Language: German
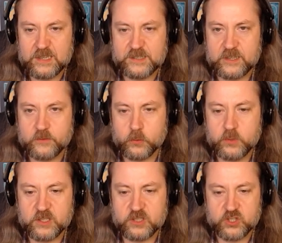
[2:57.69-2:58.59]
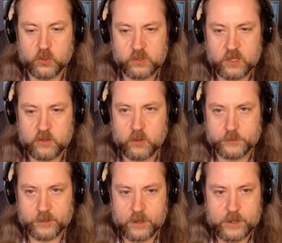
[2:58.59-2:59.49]
Der grüne Joker
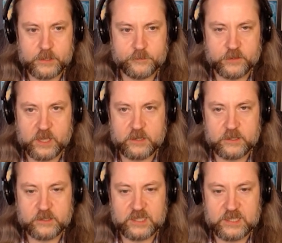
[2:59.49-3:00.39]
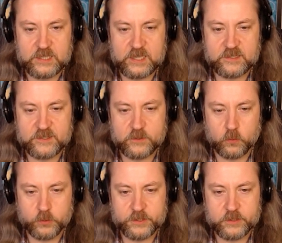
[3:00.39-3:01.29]
kommt rein, wir gehen in die nächste
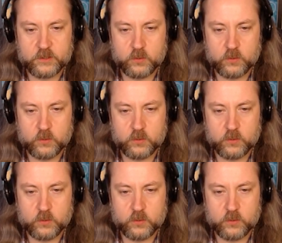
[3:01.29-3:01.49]
Runde